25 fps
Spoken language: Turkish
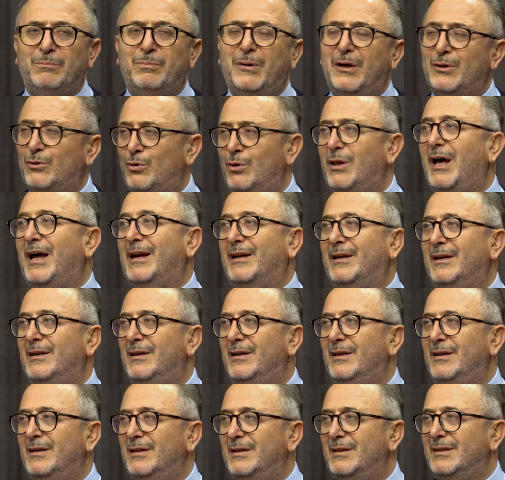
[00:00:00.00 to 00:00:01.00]
Panolar
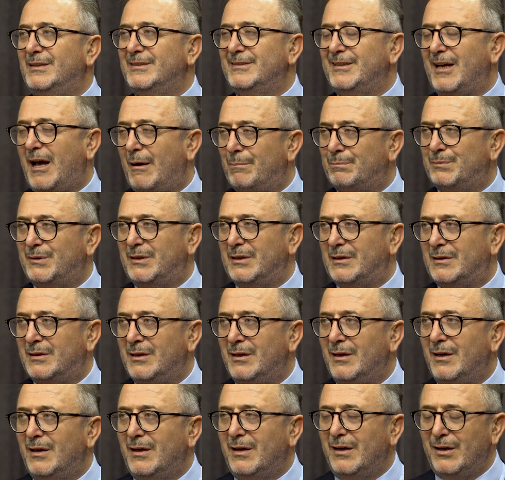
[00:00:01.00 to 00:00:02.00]
yaptık.
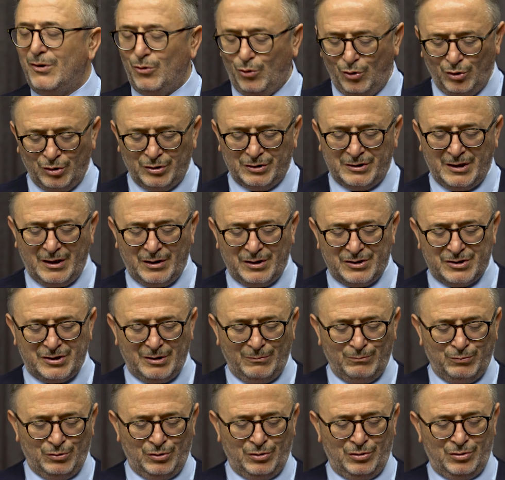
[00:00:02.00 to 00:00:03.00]
E, onu da
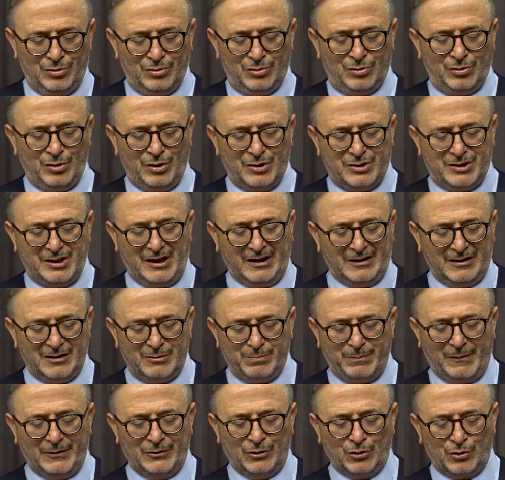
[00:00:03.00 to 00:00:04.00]
işte bu
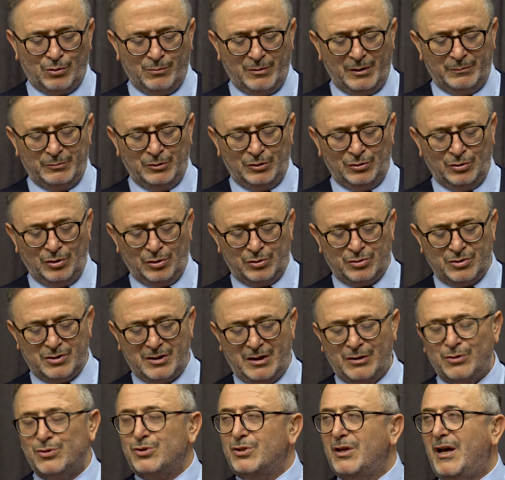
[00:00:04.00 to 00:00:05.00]
gösterdiğiniz Panorama
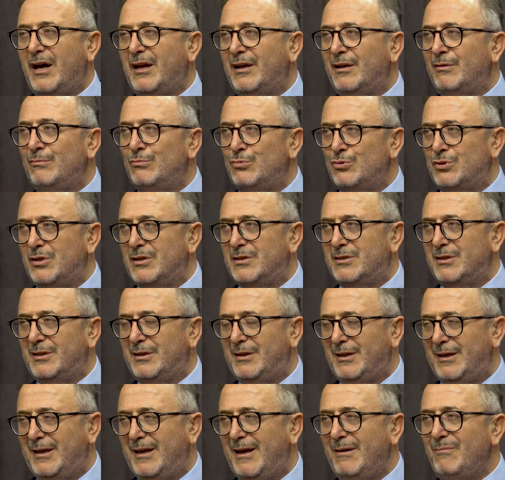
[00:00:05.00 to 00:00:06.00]
1453 Tarih
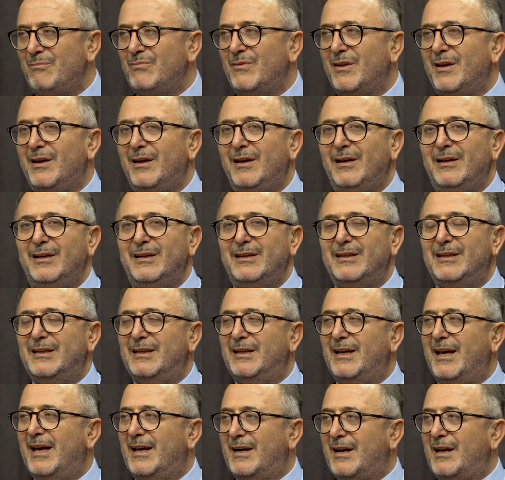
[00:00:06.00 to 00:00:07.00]
Müzesi diye e,
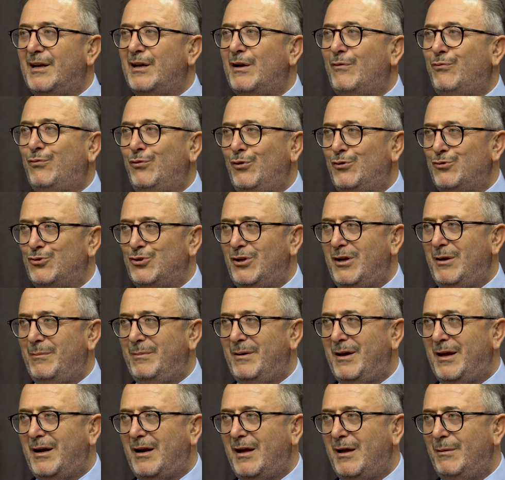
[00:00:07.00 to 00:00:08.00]
Erhan Afyoncu ile
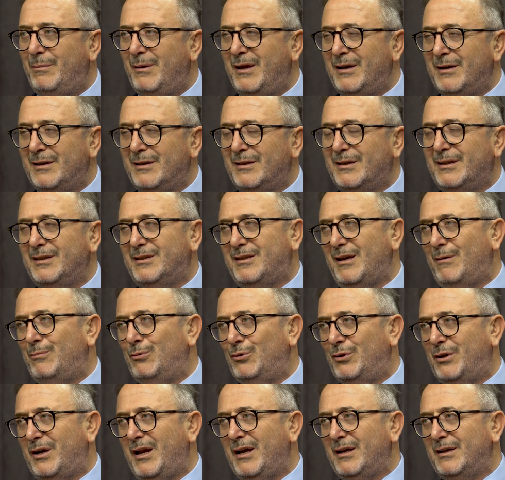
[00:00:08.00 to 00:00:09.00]
beraber kitap
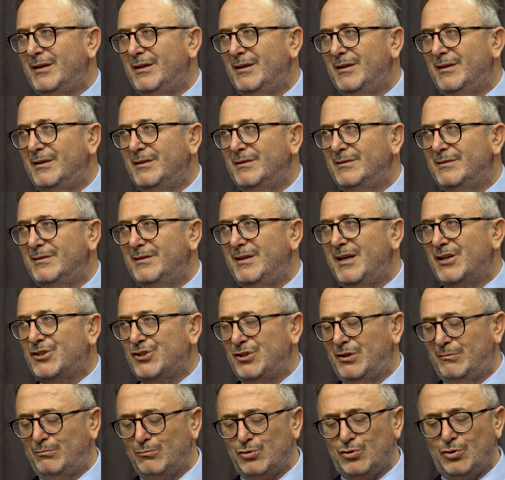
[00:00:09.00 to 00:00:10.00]
olarak
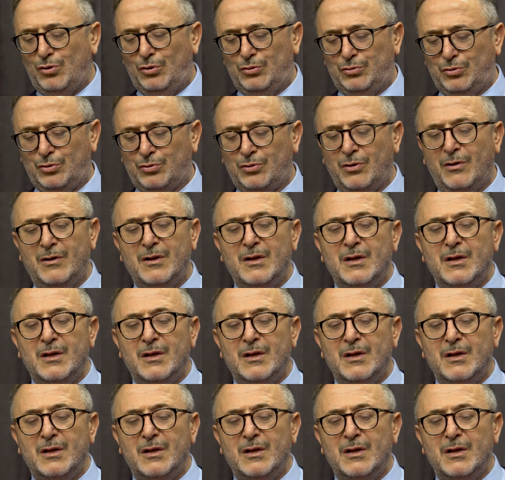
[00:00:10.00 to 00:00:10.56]
neşretmiş olduk.